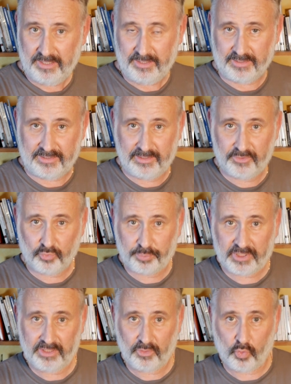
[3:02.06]
et qu'ils ont
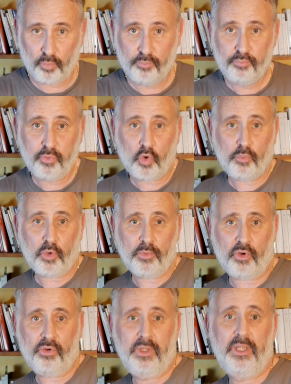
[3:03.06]
pris au bon
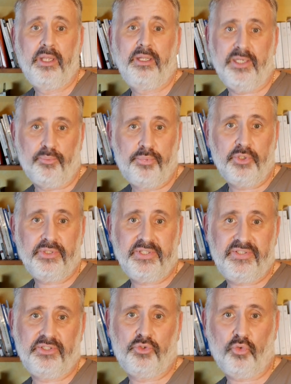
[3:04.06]
moment les bonnes
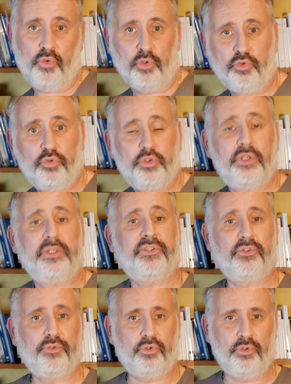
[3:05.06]
décisions en toute
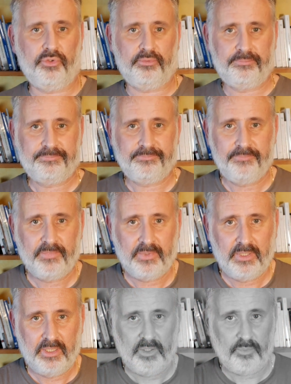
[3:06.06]
connaissance de cause.
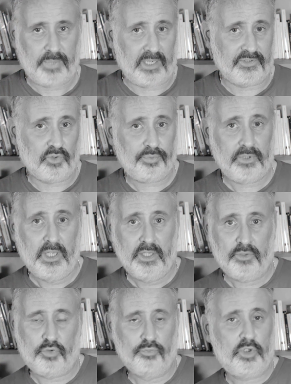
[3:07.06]
Par exemple,
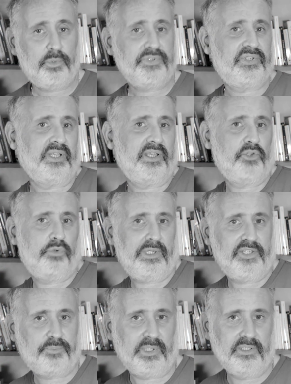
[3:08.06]
tu me demandes si réduire
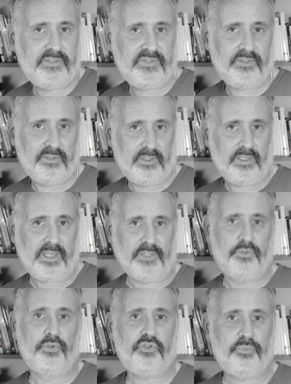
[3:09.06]
les sprints à
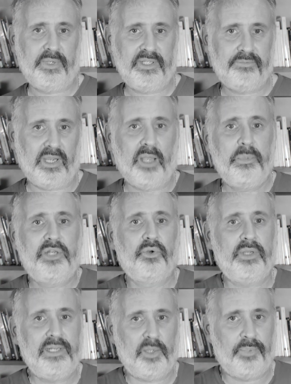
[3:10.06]
deux semaines va
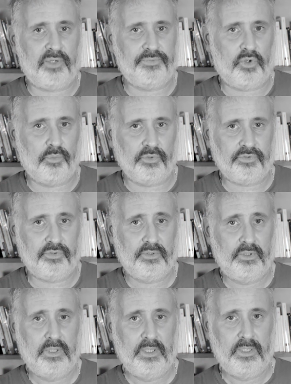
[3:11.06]
améliorer la performance.
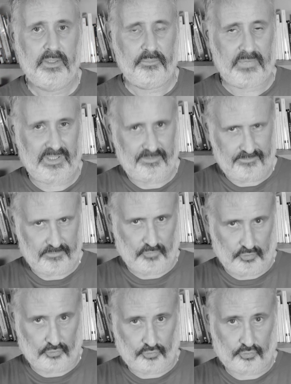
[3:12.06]
Mais
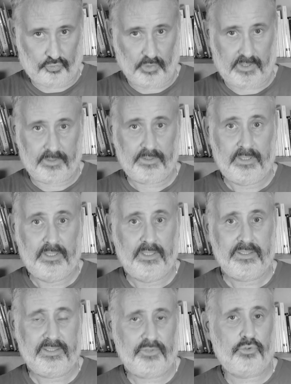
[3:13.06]
toi,
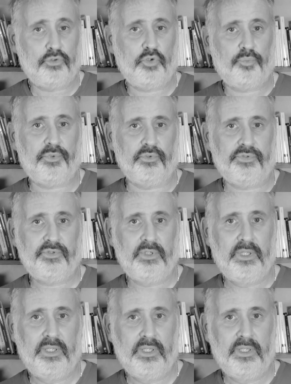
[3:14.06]
qu'est-ce que tu en penses